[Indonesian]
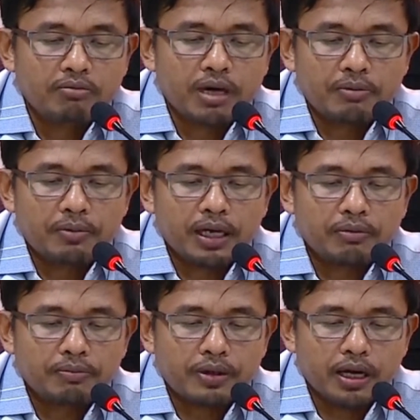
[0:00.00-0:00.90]

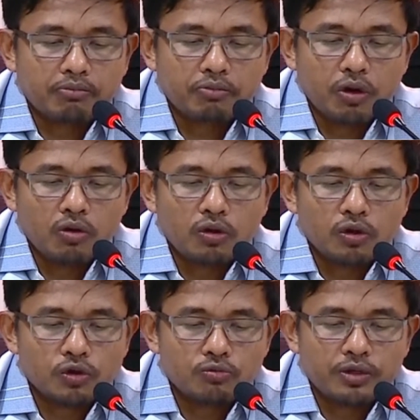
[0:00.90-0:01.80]
Bapak
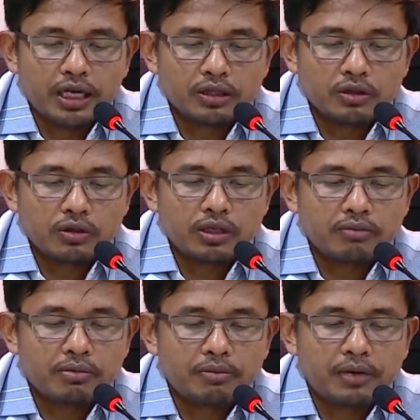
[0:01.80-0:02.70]
Prabowo Subianto
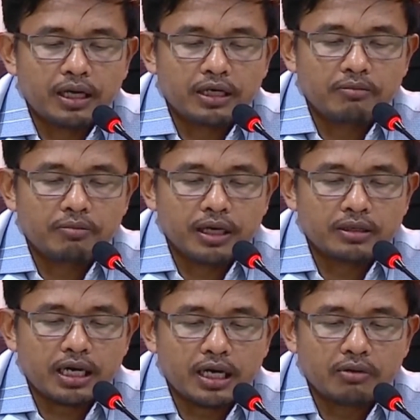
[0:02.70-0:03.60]
dan Bapak
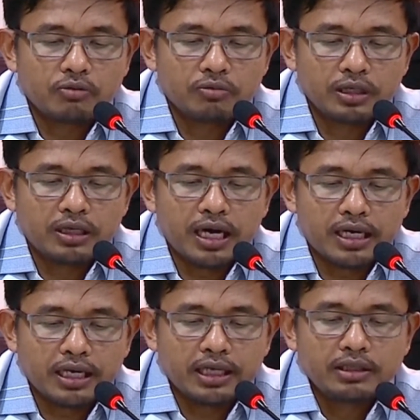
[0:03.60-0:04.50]
Gibran Raka Buming
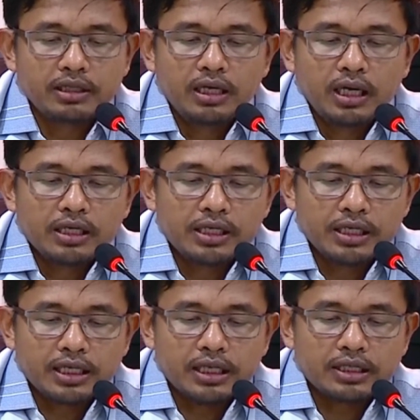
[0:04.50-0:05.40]
Raka
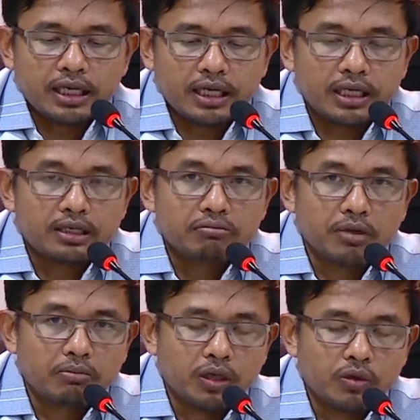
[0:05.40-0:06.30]
dinyatakan
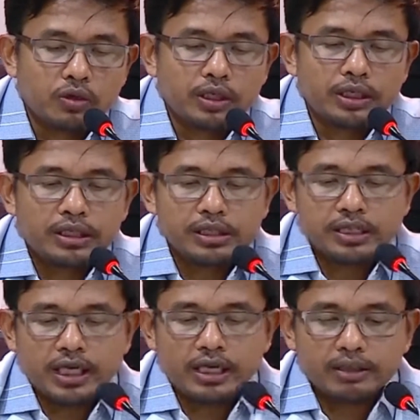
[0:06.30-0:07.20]
memenuhi
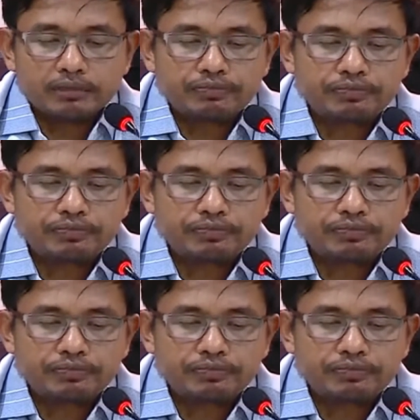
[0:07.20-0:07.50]
syarat.